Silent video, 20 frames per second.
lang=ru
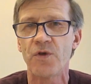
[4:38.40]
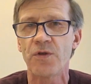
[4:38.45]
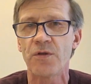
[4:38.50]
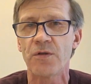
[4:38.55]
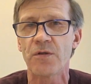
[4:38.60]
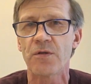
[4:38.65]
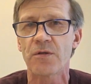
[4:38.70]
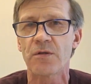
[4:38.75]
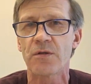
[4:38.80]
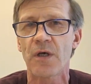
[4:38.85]

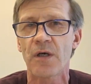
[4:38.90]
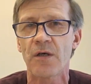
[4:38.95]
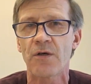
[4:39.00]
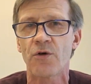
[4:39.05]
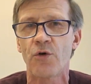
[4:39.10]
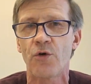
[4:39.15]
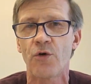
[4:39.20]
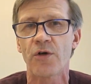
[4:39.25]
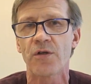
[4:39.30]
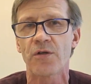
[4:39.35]
Вот
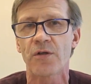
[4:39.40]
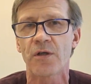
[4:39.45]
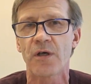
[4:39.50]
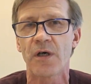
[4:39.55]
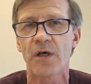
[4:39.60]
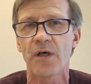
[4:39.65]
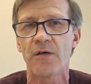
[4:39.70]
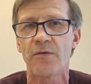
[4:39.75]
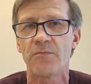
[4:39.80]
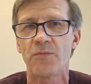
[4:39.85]
так
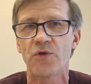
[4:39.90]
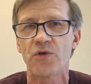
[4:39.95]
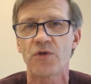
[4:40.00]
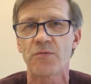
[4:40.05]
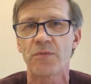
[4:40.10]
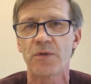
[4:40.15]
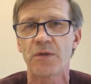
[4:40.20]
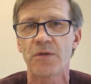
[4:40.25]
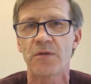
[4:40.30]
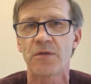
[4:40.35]
коротко, а
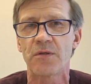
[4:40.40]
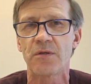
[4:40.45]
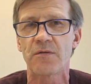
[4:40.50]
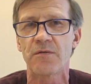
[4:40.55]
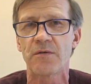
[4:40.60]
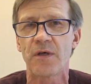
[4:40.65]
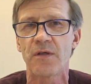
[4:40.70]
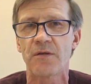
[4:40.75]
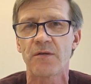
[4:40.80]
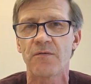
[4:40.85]
может быть,
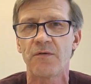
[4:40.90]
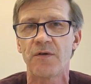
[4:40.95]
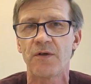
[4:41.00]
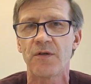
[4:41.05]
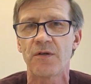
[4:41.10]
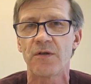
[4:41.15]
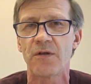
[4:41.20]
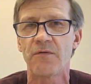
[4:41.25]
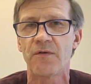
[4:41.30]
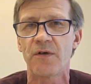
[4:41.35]
э,
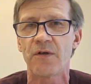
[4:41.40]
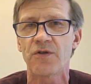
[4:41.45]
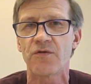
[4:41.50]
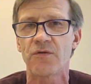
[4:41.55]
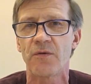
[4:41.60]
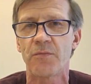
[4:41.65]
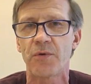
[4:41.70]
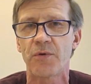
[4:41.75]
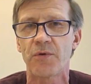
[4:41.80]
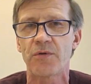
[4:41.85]
ответить mm-hmm. на
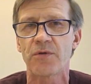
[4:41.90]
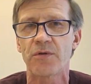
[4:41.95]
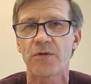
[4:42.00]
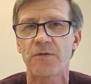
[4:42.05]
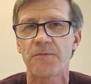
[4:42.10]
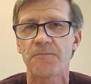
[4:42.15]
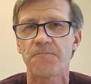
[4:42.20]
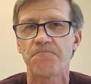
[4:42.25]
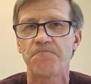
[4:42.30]
ваш вопрос.